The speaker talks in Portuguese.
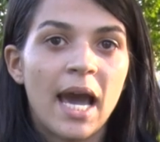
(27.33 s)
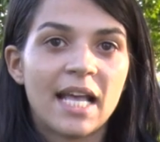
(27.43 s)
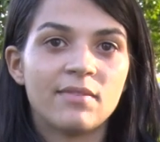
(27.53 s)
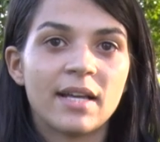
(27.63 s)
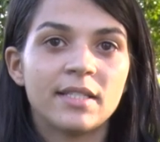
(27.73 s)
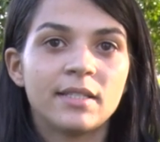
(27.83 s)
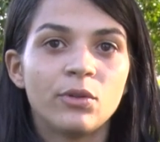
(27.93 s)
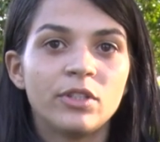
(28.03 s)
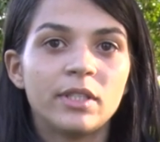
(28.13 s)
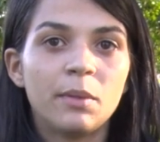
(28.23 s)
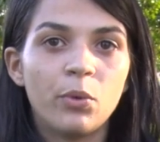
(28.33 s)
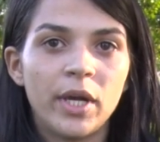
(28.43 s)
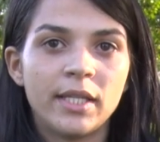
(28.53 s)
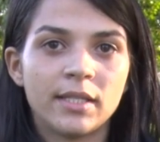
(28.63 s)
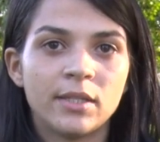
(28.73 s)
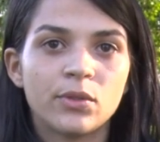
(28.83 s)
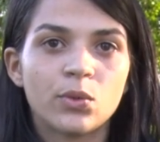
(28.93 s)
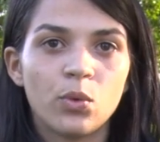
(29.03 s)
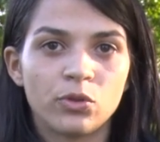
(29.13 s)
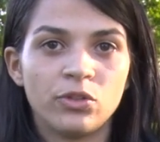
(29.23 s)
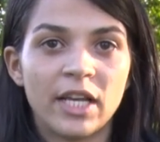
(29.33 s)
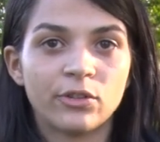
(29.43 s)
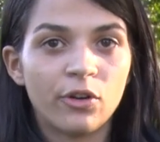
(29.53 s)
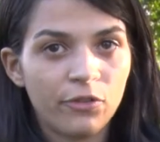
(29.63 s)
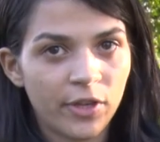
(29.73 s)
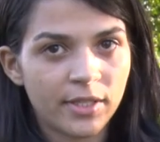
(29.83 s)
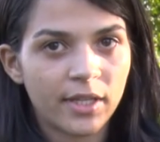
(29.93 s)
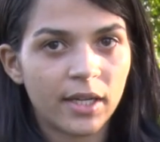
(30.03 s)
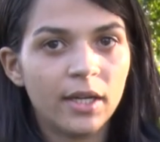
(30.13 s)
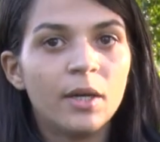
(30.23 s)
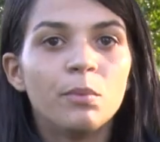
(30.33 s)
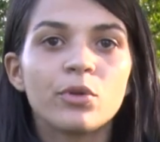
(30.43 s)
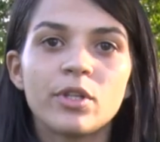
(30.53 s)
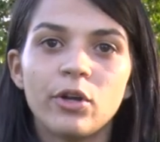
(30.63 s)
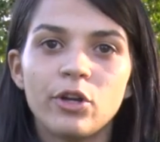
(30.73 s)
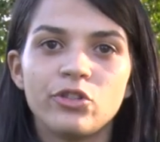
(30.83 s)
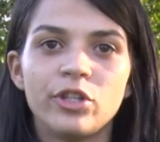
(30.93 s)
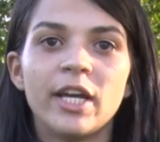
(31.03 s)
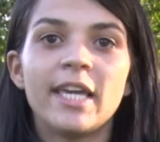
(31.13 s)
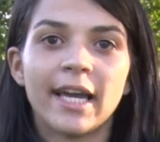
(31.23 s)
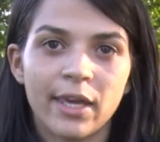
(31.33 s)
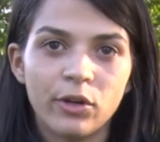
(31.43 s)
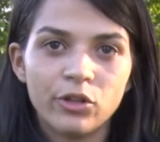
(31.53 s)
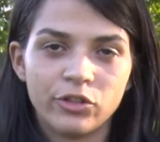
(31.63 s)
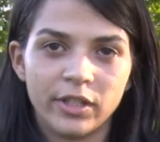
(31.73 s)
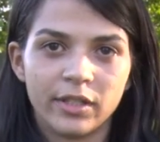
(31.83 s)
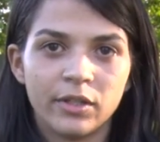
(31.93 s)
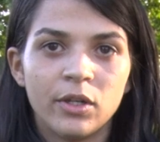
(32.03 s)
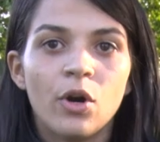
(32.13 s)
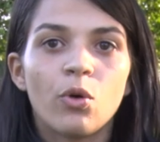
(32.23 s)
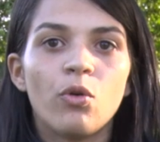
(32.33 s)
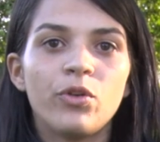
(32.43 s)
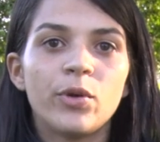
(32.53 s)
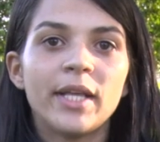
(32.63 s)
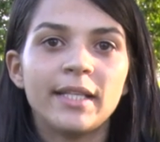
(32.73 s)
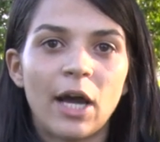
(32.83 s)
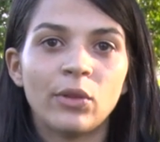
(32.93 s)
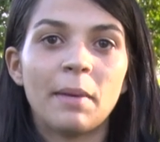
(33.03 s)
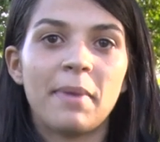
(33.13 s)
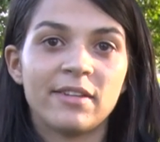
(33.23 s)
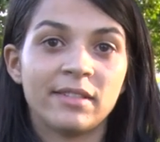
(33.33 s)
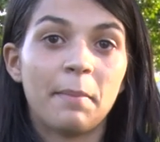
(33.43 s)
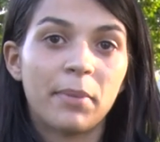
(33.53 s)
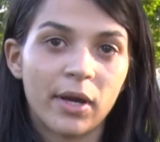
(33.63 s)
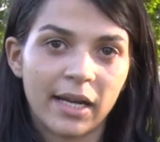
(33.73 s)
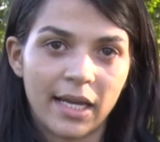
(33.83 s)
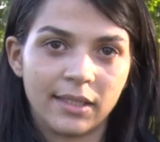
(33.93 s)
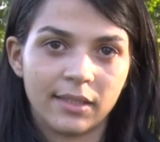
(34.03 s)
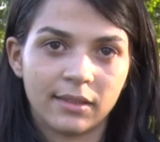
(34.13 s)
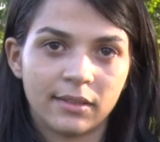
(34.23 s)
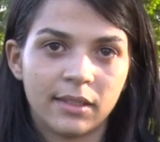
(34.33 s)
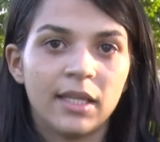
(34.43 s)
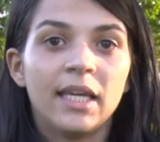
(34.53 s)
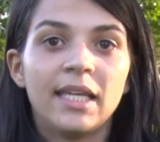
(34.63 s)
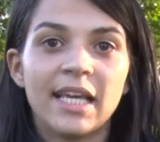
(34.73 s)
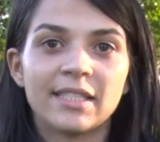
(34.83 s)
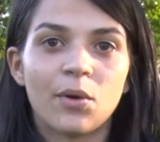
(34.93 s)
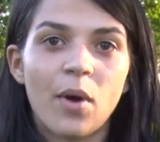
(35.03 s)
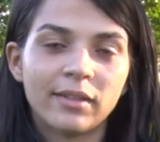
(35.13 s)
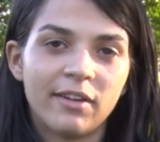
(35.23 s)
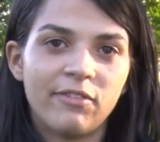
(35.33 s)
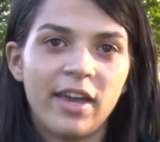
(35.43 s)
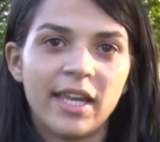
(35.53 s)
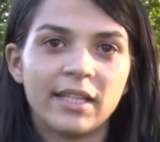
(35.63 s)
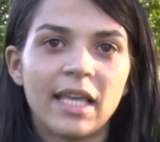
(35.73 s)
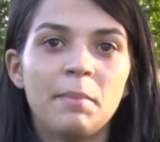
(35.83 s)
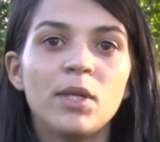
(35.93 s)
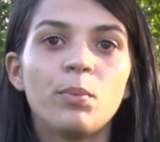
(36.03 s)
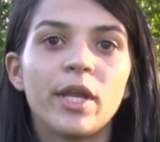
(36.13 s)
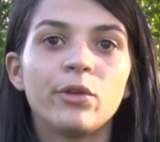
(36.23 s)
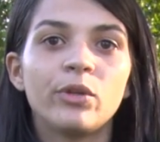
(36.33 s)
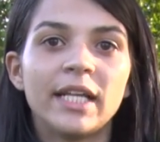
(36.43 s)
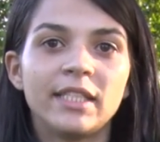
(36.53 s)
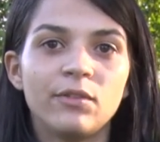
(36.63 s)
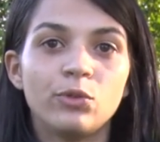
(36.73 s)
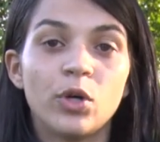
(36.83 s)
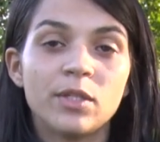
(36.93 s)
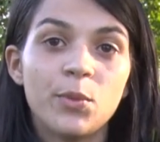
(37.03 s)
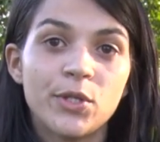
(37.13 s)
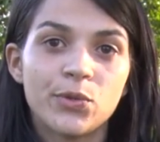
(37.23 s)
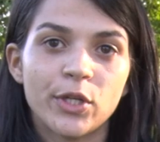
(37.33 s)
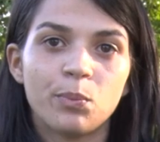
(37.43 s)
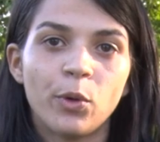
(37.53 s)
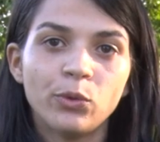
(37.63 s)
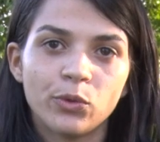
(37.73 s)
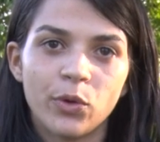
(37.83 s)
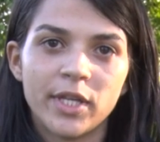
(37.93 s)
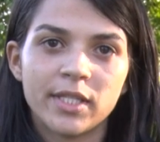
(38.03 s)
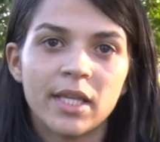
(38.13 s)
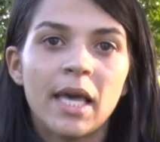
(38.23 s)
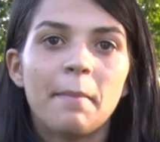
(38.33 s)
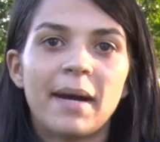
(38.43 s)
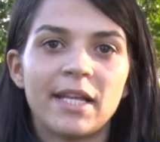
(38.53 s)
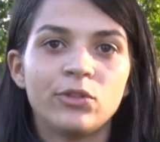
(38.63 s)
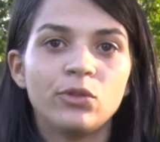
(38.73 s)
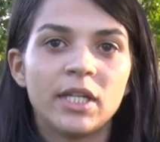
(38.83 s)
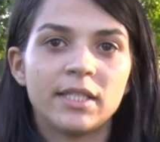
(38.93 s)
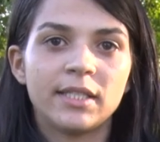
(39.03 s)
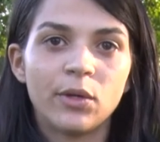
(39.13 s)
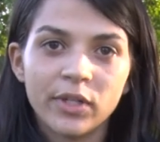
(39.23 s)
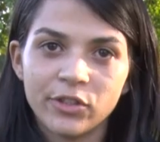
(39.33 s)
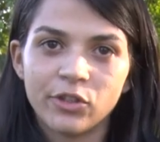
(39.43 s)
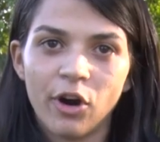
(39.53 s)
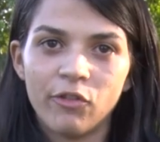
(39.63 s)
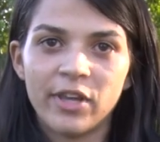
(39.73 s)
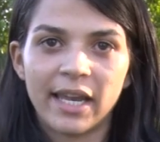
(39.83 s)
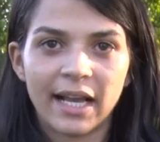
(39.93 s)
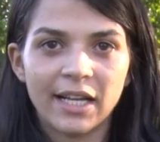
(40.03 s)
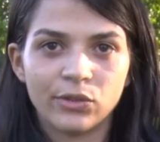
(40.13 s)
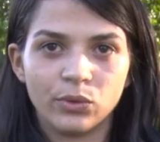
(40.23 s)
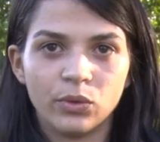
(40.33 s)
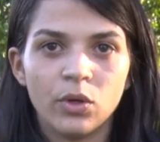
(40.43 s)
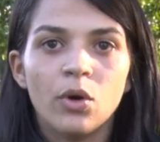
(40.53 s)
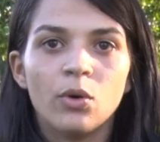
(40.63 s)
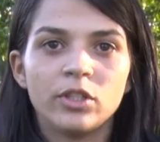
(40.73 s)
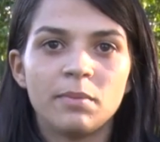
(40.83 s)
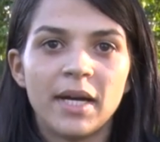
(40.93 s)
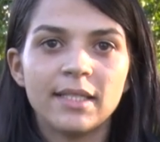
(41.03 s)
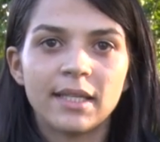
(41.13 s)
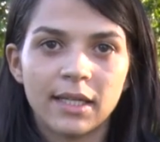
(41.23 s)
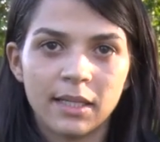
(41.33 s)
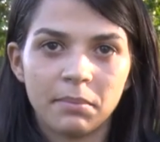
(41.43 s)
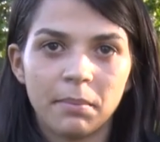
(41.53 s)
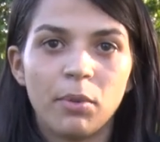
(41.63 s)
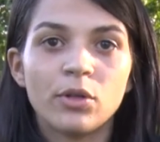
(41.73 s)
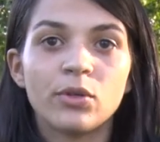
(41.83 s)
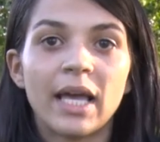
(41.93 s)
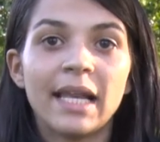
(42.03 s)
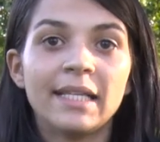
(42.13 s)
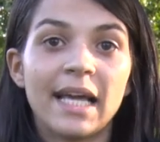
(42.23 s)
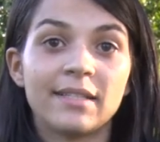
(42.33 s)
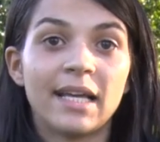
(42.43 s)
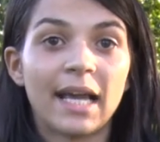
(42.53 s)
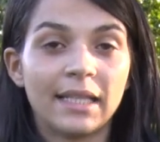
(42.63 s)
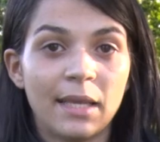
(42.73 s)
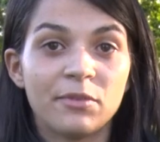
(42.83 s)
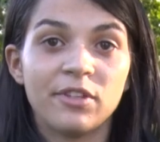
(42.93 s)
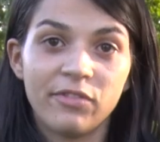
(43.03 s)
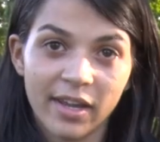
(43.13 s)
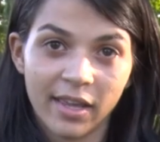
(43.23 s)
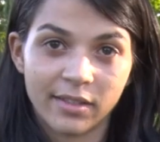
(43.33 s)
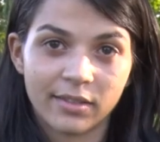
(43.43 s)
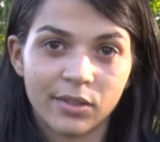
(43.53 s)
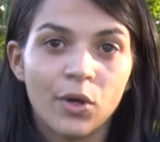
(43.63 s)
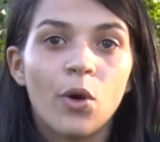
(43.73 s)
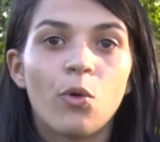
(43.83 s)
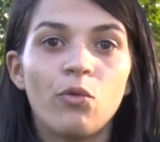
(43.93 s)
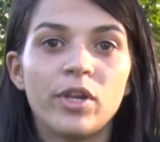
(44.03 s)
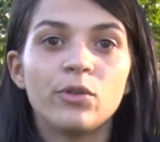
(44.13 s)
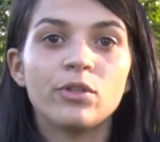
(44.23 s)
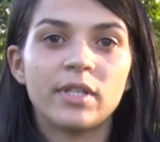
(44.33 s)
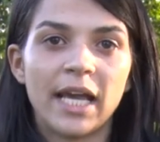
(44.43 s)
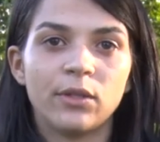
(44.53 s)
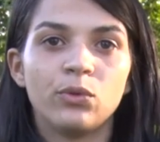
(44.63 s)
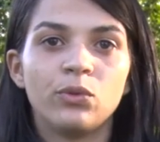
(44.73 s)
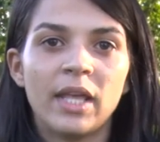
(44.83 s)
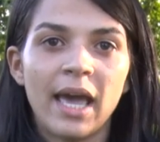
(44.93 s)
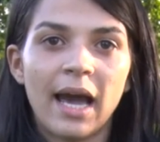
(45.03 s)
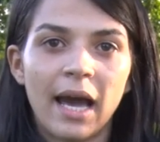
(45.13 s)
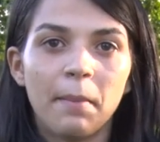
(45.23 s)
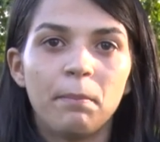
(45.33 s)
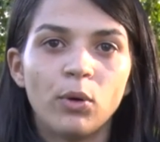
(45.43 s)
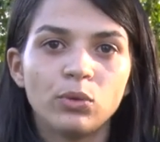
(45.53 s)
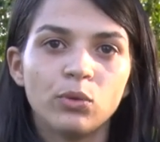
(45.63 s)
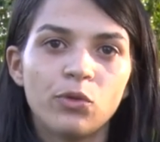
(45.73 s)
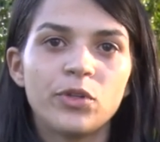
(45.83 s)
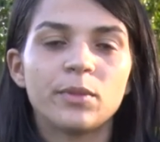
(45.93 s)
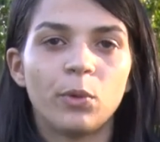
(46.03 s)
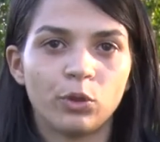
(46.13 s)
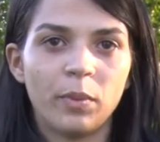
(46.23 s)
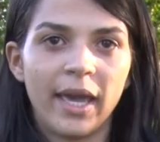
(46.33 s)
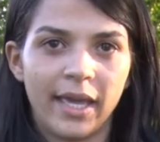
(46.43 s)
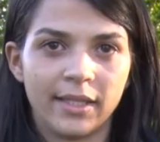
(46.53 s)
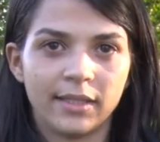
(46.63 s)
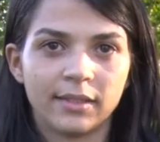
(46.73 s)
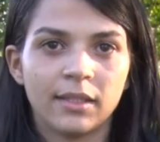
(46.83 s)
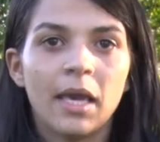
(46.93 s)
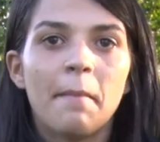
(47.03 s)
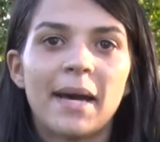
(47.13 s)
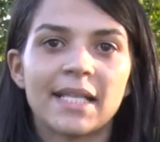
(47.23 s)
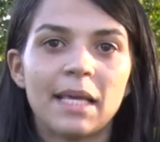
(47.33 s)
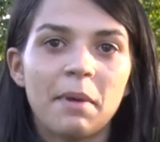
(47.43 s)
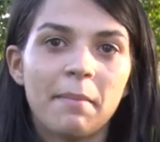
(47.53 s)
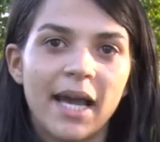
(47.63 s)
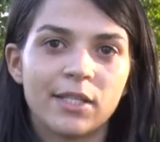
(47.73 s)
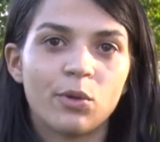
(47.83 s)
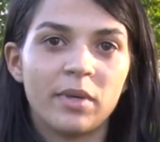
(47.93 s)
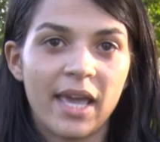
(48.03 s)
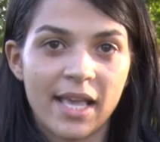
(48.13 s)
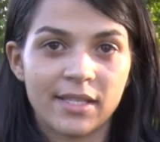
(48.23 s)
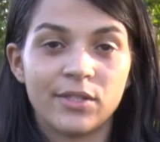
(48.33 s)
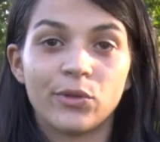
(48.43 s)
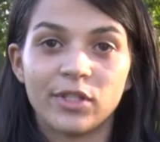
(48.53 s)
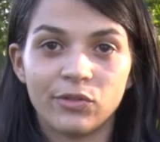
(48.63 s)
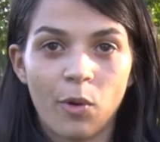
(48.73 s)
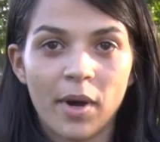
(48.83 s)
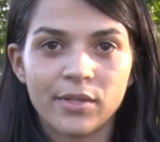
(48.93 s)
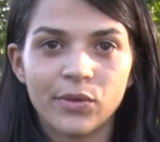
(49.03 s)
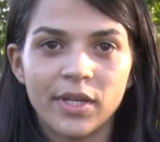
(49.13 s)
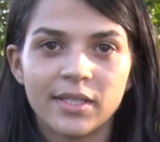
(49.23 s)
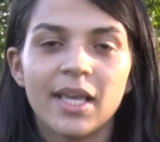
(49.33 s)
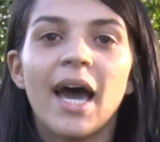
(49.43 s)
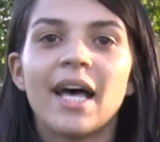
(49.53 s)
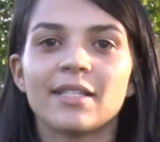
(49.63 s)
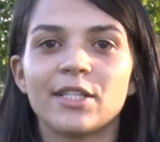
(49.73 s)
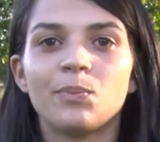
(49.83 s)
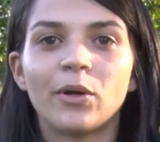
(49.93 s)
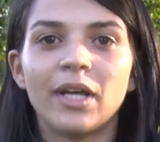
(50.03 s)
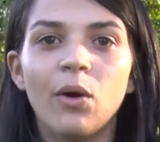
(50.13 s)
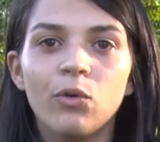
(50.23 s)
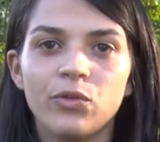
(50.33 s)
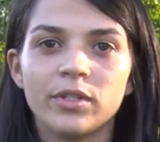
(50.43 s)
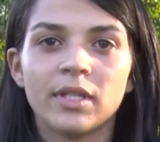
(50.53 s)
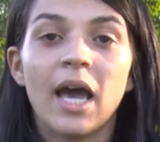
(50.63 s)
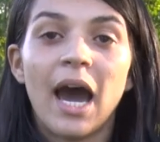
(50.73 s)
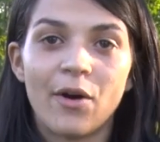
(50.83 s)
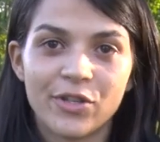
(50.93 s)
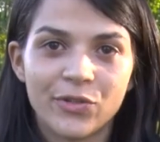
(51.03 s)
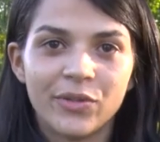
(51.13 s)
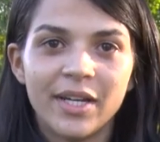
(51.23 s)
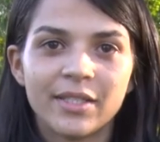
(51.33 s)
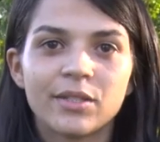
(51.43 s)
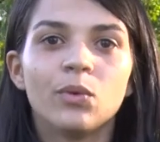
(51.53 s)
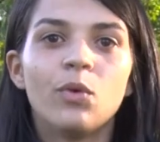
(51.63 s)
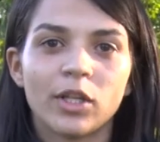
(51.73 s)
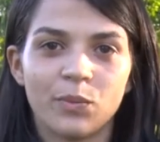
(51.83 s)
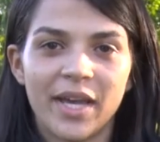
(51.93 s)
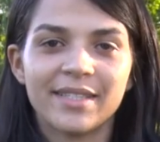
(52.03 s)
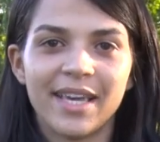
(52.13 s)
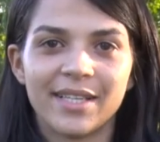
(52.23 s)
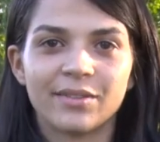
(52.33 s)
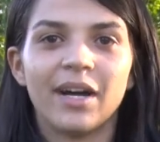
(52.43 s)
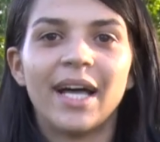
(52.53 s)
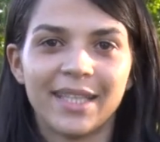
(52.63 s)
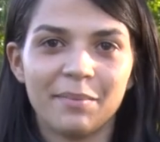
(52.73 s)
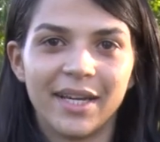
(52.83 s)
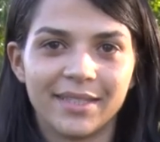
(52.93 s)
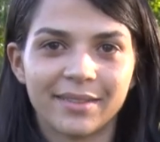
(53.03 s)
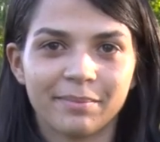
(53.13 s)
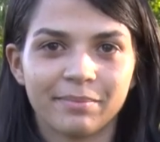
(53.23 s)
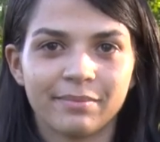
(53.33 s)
As vagas estão distribuídas entre os cursos de Astrofísica, Museologia e Arqueologia. Confira o edital na página da Prograde. E nesta quarta-feira termina o período letivo 2018.2 para estudantes de São Cristóvão e Aracaju. Os demais campi possuem calendários acadêmicos diferentes. Confira no site do da.ufes.br. Para saber mais sobre essas e outras informações, acesse o portal UFES. Aos estudantes, um ótimo recesso. Até mais!